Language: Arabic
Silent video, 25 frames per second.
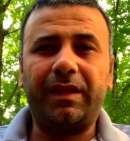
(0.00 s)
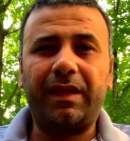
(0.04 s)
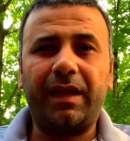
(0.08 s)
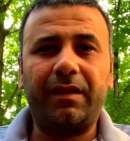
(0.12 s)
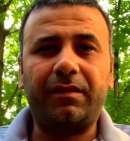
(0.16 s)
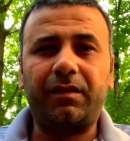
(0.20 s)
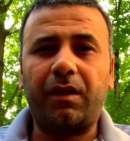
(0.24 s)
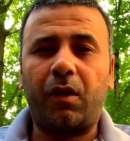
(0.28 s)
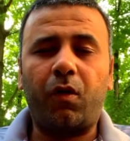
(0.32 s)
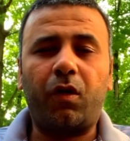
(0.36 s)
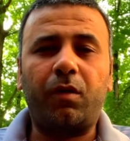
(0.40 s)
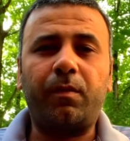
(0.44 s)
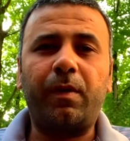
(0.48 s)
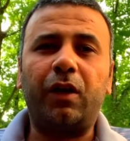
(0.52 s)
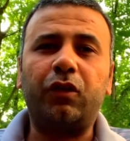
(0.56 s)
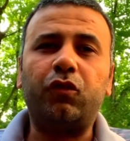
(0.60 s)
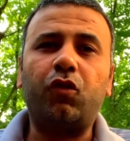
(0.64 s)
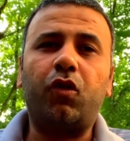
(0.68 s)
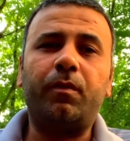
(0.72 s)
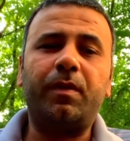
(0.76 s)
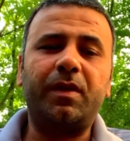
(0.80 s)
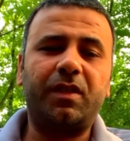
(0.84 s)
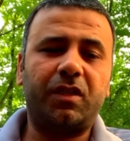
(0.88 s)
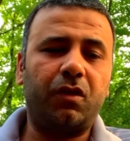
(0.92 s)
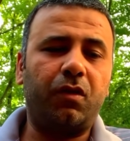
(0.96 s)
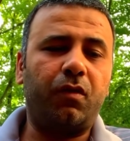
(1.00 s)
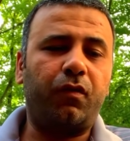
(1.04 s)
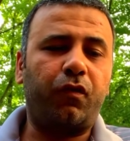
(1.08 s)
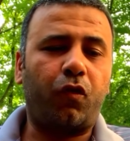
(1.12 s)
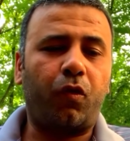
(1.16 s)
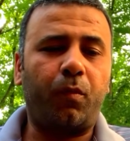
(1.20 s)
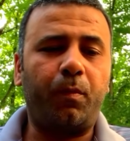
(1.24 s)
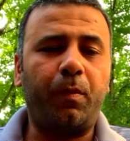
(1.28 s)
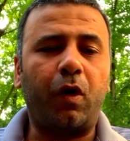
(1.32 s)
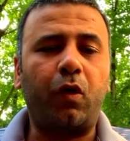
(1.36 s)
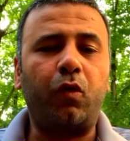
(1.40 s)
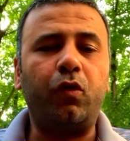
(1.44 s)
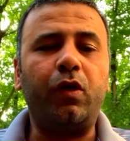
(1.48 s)
ثلاث او اربع دول بس اللي في
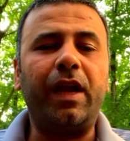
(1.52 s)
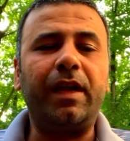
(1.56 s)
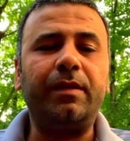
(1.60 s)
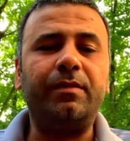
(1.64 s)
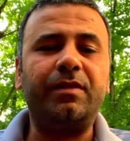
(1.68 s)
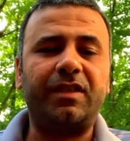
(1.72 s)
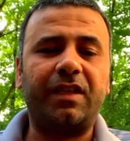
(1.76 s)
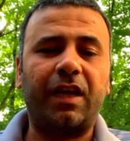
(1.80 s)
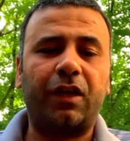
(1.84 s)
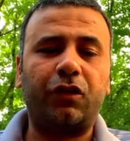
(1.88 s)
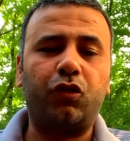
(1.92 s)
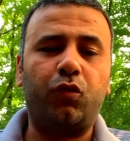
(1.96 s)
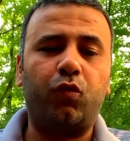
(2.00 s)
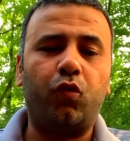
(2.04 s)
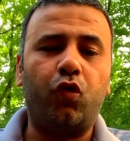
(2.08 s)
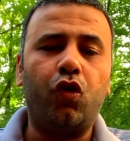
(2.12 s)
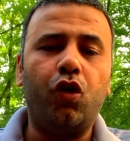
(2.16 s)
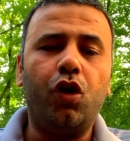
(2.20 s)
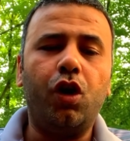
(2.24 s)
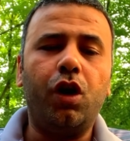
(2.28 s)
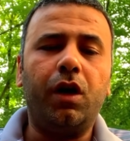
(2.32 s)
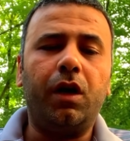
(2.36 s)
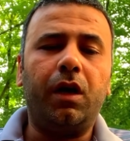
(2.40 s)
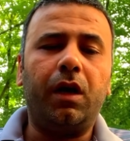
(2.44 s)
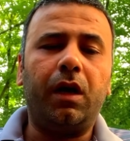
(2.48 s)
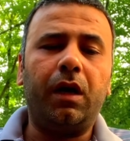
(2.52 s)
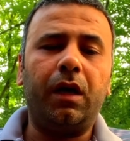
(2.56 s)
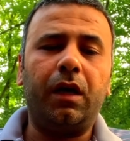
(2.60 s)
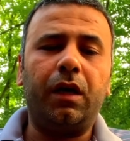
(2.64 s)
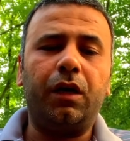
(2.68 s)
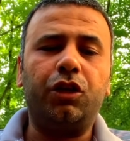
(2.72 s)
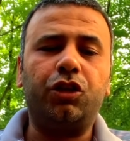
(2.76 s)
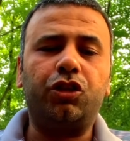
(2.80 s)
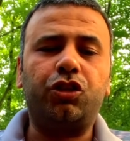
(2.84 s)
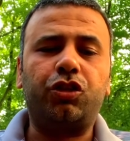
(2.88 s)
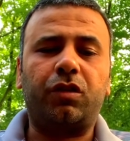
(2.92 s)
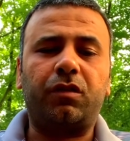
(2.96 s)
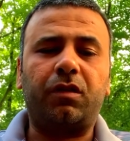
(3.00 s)
اوروبا كلها اللي بيستخدموا آه،
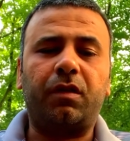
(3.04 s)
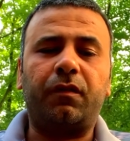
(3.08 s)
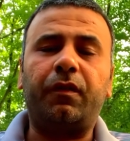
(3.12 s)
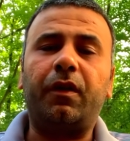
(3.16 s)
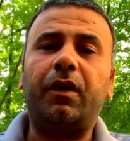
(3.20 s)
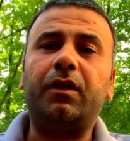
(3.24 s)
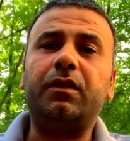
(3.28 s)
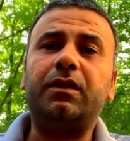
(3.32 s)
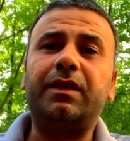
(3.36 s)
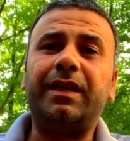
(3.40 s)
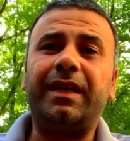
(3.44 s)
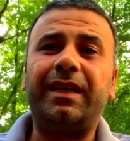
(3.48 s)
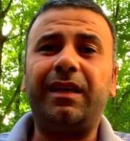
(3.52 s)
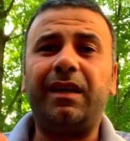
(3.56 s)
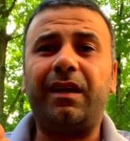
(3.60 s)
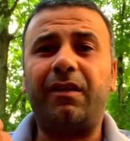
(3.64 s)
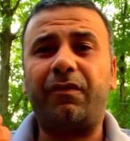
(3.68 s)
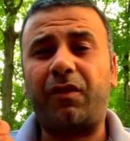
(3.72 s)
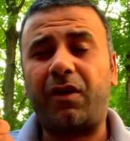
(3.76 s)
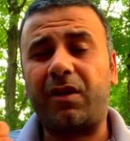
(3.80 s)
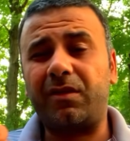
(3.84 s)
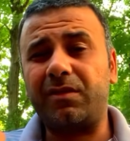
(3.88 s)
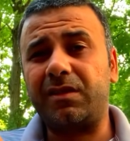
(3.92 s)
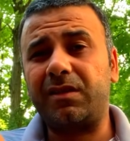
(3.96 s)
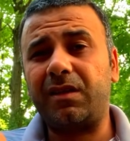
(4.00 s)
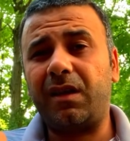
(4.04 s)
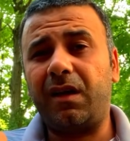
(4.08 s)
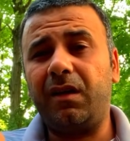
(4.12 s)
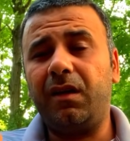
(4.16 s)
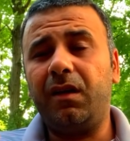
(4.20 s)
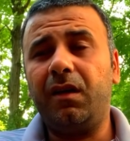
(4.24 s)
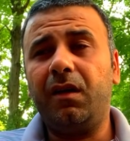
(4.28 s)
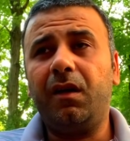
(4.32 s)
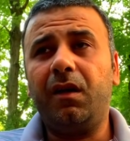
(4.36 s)
الشطافات هي فرنسا